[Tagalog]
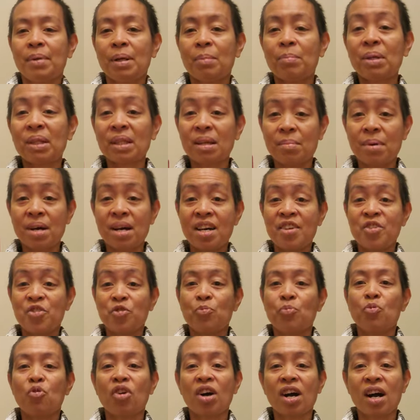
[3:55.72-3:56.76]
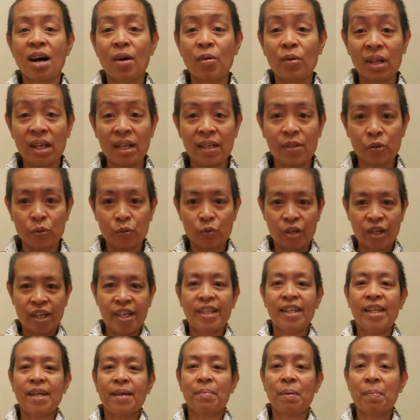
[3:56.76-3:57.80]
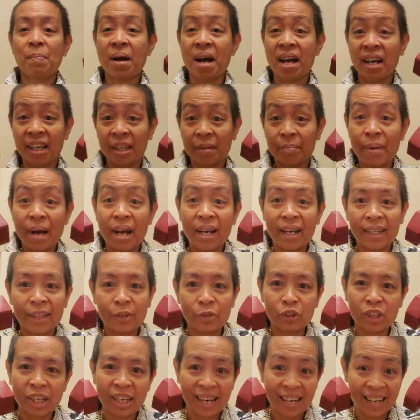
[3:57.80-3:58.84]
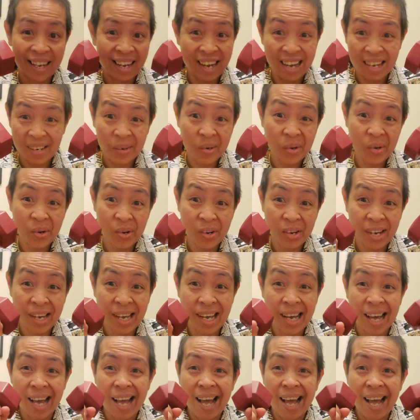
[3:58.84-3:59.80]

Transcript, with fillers: Pag matamaan yung mukha, walang swerte. Papangit-pangit ko talaga ano.